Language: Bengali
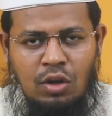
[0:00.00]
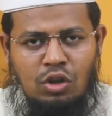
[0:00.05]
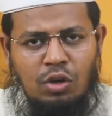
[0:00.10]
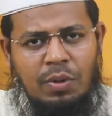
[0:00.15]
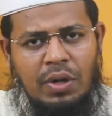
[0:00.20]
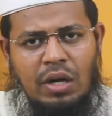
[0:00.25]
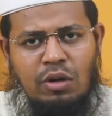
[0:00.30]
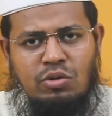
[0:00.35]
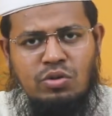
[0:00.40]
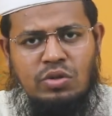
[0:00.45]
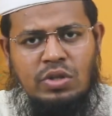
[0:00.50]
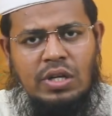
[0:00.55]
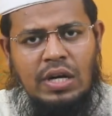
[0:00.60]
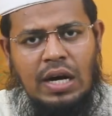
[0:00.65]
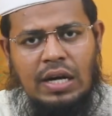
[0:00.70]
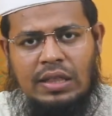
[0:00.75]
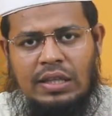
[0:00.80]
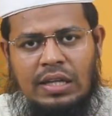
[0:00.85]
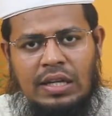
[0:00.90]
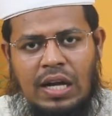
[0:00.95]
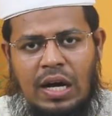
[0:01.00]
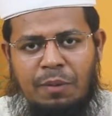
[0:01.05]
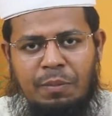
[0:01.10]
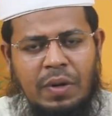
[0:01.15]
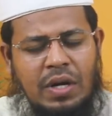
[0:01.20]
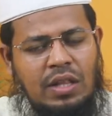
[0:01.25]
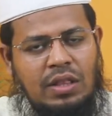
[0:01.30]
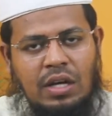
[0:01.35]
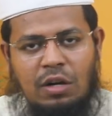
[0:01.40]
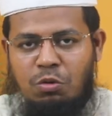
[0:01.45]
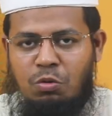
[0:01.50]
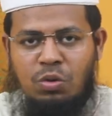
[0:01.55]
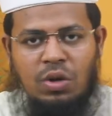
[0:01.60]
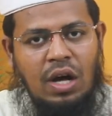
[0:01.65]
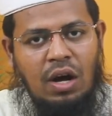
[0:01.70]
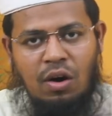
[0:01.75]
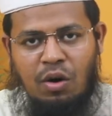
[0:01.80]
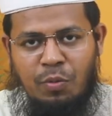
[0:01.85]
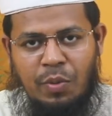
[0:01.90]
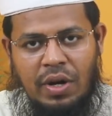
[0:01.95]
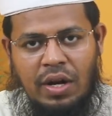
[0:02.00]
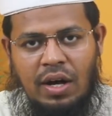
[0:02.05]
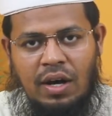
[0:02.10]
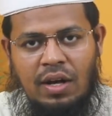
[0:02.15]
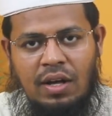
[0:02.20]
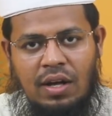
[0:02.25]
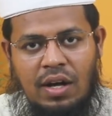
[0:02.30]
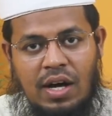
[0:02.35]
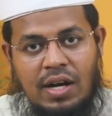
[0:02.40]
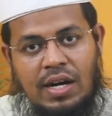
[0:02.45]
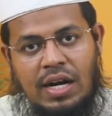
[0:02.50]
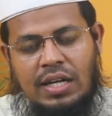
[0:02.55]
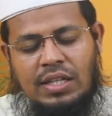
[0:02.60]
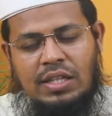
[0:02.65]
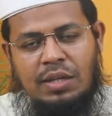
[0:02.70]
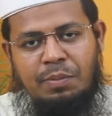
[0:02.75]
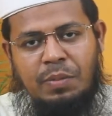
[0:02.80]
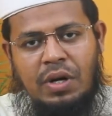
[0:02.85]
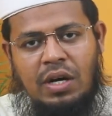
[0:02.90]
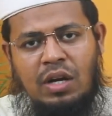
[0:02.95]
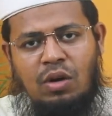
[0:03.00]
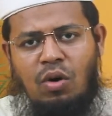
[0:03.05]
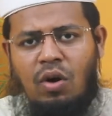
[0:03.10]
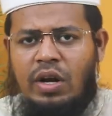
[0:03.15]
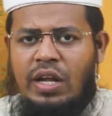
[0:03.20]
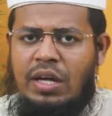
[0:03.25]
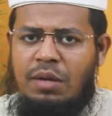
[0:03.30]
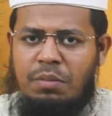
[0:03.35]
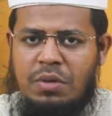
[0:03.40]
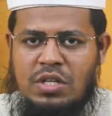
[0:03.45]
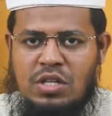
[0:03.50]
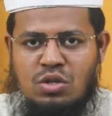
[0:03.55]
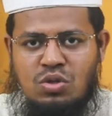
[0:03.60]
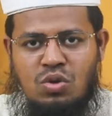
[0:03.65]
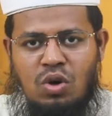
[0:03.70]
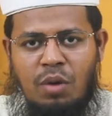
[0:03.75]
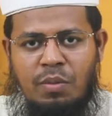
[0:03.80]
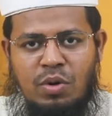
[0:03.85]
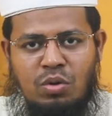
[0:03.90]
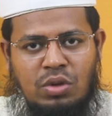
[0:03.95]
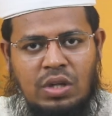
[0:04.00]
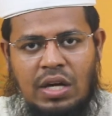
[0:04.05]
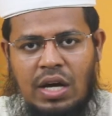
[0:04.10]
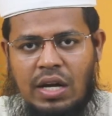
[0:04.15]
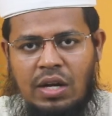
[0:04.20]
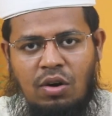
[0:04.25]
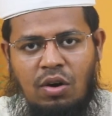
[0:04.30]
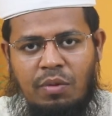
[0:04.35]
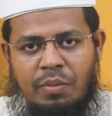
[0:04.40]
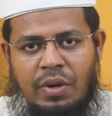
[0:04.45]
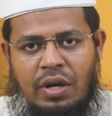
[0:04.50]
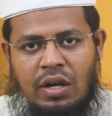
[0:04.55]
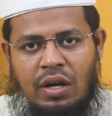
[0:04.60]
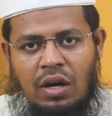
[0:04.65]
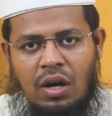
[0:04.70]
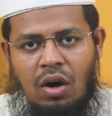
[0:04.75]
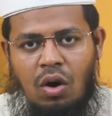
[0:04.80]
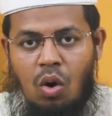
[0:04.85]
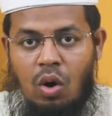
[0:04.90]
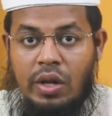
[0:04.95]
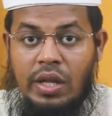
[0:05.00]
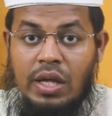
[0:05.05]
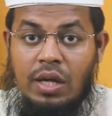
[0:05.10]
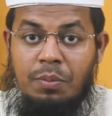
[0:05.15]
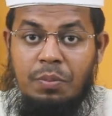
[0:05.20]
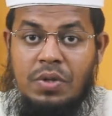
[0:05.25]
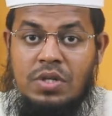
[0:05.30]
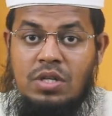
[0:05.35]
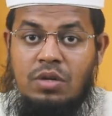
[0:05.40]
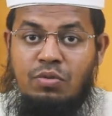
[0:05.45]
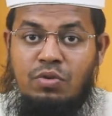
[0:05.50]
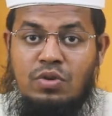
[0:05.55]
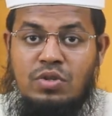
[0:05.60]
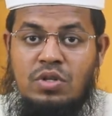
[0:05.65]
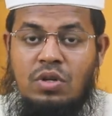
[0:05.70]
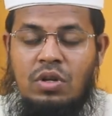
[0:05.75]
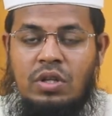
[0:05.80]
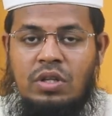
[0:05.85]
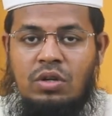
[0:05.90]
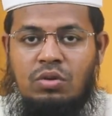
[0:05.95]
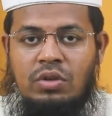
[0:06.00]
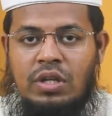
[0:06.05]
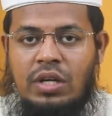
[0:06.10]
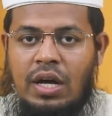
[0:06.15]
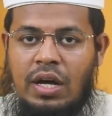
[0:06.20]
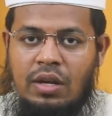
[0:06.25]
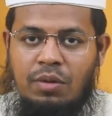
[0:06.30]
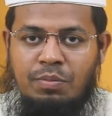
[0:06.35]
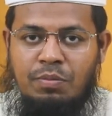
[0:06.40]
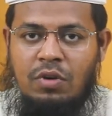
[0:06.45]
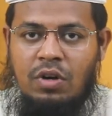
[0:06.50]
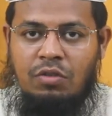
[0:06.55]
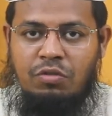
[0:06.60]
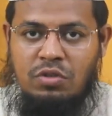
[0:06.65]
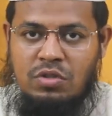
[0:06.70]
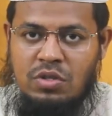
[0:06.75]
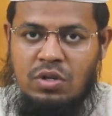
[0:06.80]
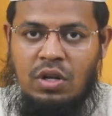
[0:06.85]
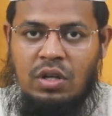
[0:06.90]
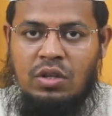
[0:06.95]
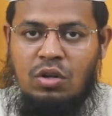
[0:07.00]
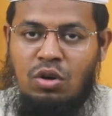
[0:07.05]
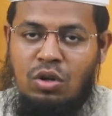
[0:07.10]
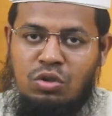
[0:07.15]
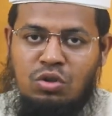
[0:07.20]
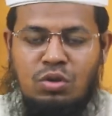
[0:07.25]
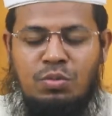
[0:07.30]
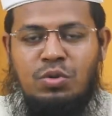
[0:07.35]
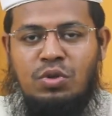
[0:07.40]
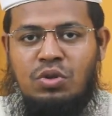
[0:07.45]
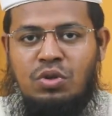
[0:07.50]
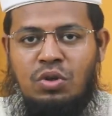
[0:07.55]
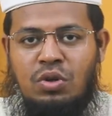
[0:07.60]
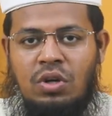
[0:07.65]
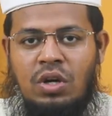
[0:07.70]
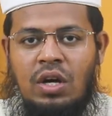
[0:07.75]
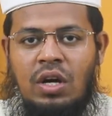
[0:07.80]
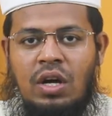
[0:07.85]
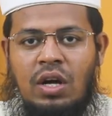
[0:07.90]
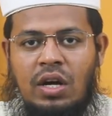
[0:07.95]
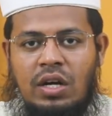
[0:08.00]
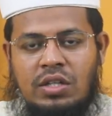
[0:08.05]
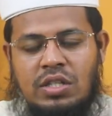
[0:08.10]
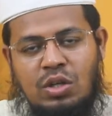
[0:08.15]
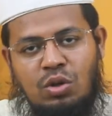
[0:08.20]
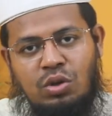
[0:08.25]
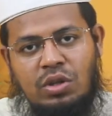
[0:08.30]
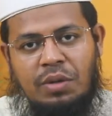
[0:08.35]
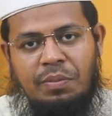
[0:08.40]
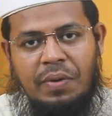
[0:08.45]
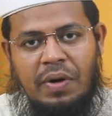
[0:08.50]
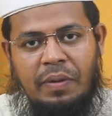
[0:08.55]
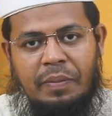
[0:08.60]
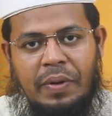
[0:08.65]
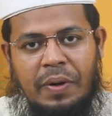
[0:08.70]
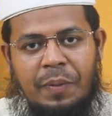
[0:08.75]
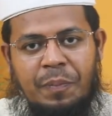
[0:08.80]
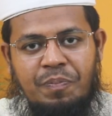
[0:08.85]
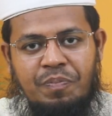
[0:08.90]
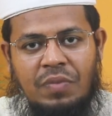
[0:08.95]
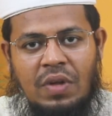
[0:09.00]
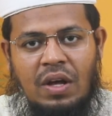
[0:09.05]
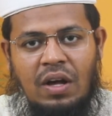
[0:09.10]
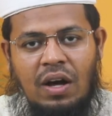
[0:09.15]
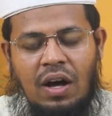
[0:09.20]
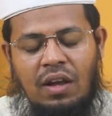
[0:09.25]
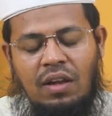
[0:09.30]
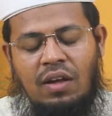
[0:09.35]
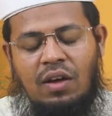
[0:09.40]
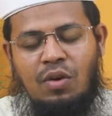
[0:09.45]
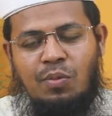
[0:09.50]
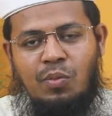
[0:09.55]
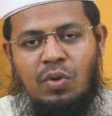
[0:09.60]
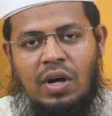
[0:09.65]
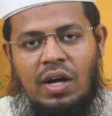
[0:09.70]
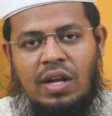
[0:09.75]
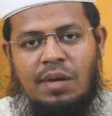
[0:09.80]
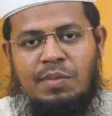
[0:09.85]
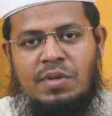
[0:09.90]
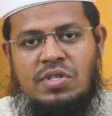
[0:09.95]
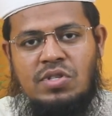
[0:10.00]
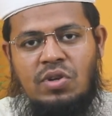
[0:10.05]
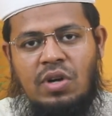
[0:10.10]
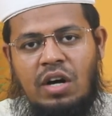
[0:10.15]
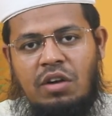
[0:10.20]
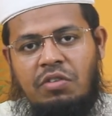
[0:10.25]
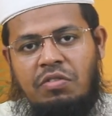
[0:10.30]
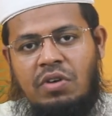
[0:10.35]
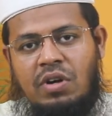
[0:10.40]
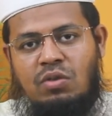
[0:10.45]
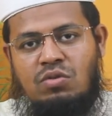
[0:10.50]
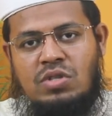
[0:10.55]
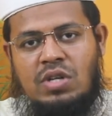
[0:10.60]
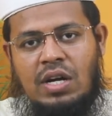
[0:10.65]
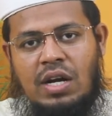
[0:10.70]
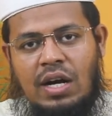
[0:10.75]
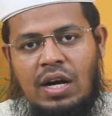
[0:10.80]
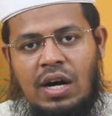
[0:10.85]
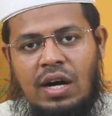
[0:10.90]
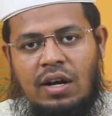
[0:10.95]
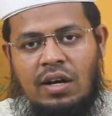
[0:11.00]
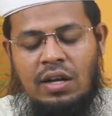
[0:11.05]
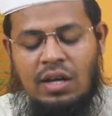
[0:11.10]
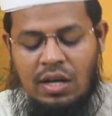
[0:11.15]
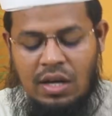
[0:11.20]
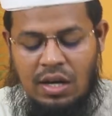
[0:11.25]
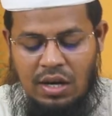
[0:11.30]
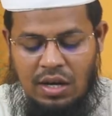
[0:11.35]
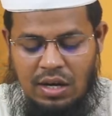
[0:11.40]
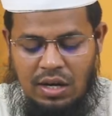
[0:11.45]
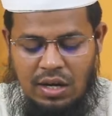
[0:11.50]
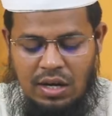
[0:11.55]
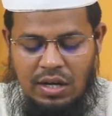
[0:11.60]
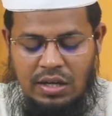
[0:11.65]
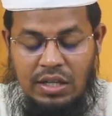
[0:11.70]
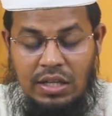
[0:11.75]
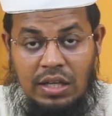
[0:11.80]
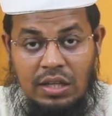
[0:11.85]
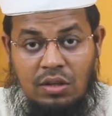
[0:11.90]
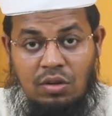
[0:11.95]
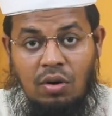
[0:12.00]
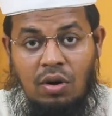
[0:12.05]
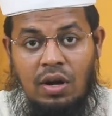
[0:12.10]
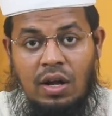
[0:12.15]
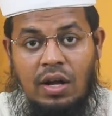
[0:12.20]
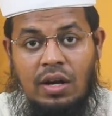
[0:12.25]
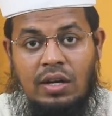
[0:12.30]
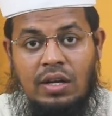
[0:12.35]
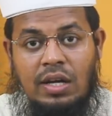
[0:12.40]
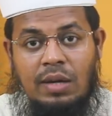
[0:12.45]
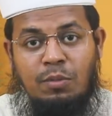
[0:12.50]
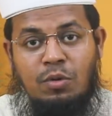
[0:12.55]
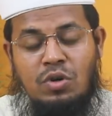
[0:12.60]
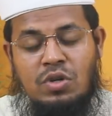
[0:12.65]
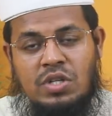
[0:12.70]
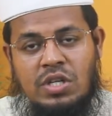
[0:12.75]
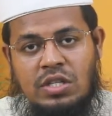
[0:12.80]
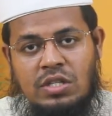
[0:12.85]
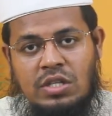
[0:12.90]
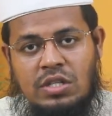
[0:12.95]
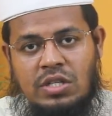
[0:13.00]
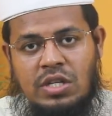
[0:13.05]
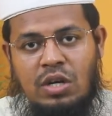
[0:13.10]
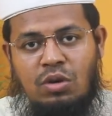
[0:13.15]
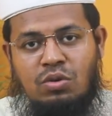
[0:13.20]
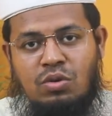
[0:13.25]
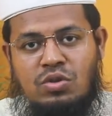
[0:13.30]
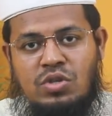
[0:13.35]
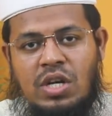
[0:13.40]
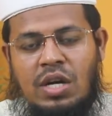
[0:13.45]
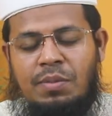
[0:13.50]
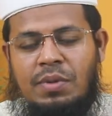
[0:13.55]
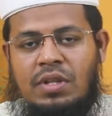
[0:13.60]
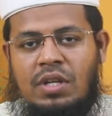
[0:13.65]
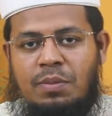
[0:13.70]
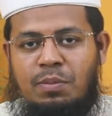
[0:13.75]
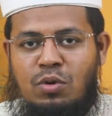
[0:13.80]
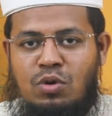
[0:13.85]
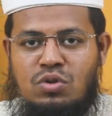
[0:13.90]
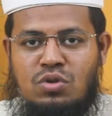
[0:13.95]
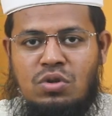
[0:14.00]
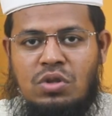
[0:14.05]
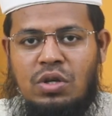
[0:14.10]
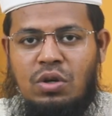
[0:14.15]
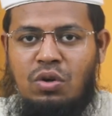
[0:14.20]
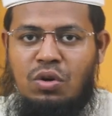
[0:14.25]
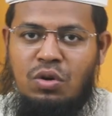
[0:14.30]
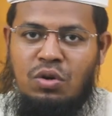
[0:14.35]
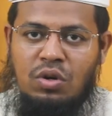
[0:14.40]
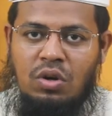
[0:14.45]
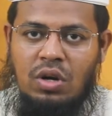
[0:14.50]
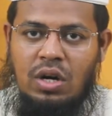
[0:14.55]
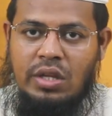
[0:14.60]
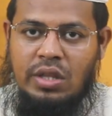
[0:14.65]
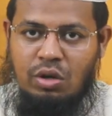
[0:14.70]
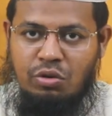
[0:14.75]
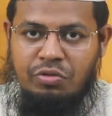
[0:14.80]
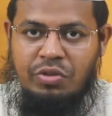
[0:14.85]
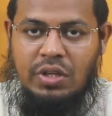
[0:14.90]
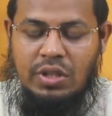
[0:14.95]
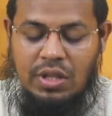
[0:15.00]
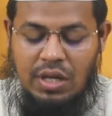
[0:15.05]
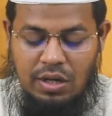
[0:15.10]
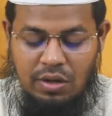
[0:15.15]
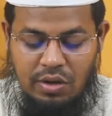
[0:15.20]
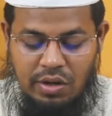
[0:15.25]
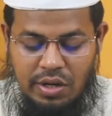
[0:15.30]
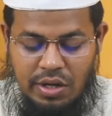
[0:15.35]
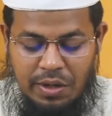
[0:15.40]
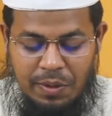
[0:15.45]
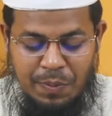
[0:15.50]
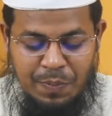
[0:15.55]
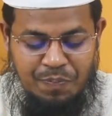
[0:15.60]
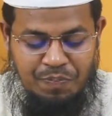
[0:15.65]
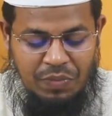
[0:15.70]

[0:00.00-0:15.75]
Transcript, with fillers: তবে কেউ যদি রাখতে না পারে তার গুণা হবে না আর রাখতে পারলে অনেক বেশি সবের অধিকারী হবে অনেক বেশি ফজিলতের অধিকারী ফজিলতের অন্তর্ভুক্ত সে হতে পারবে আল্লাহ হাবুল আলমিন যেন আরফা রোজা রাখার নিয়ত করার এবং সে অনুযায়ী আমাদের প্রস্তুতি গ্রহণ করার তৌফিক দান করেন